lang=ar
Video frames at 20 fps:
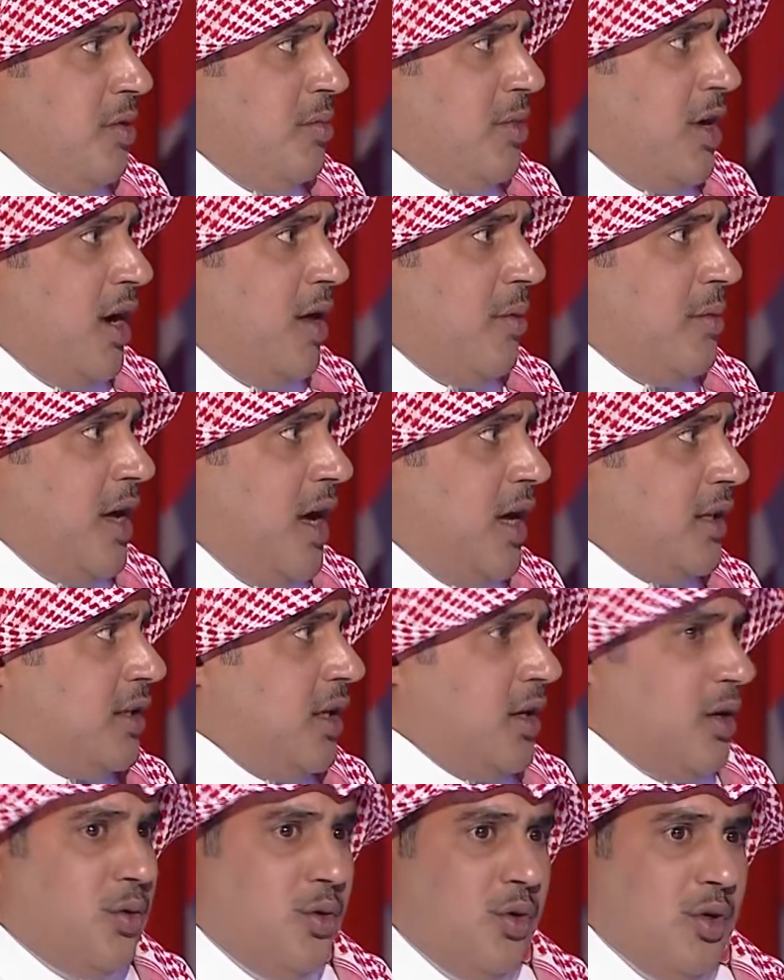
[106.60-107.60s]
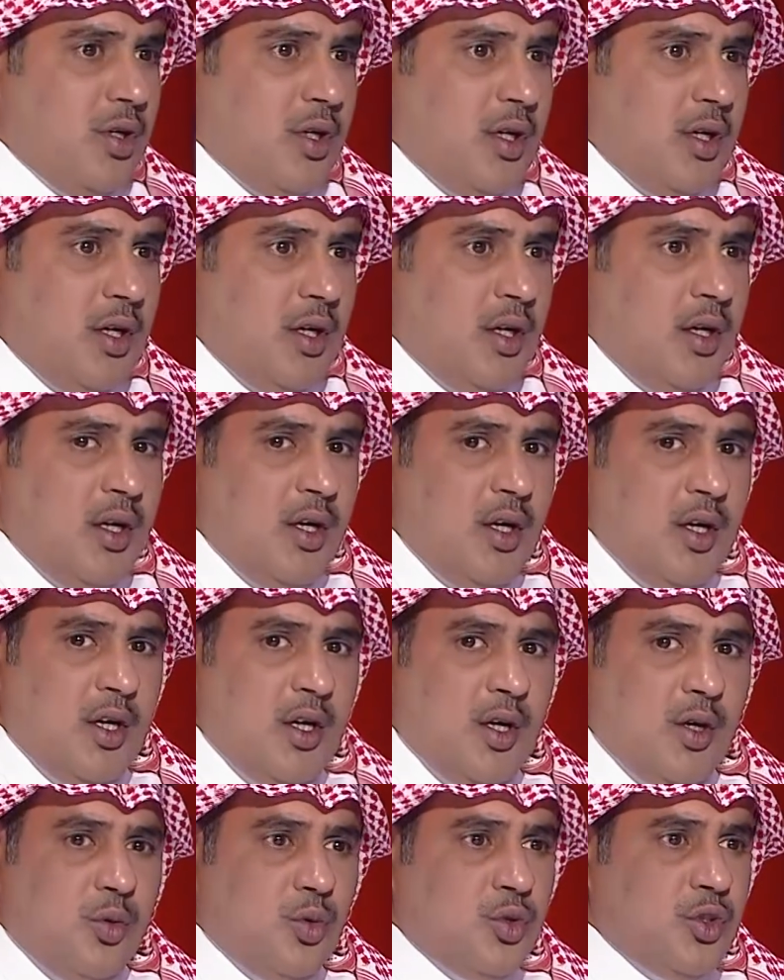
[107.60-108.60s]
ضمن الابيات انا اقول
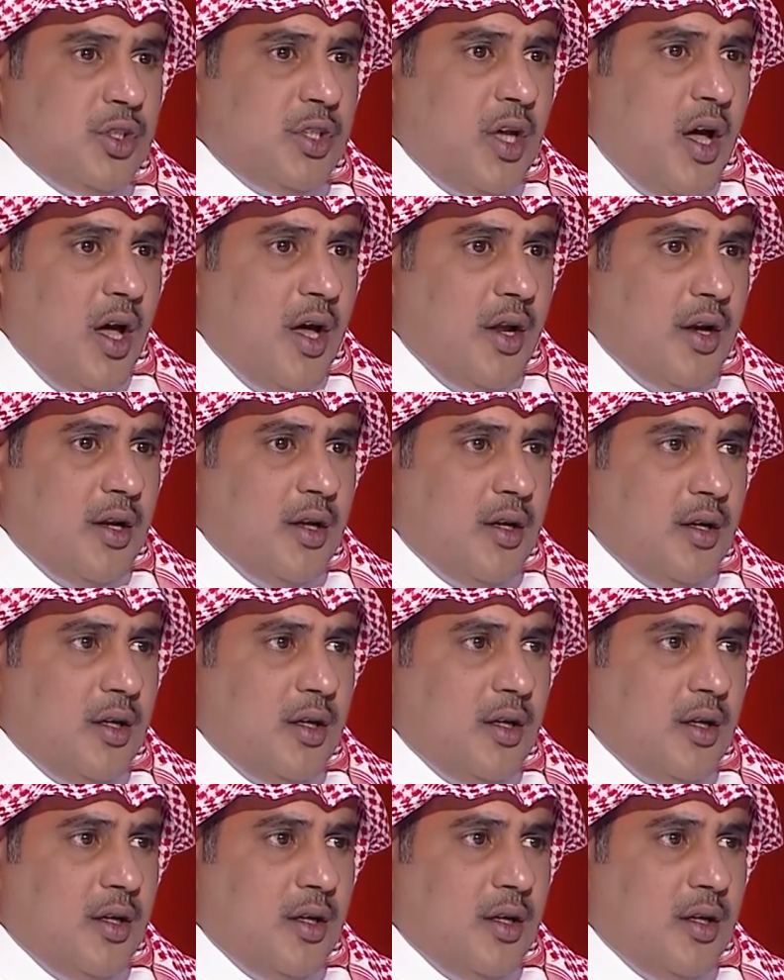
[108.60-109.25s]
وان صار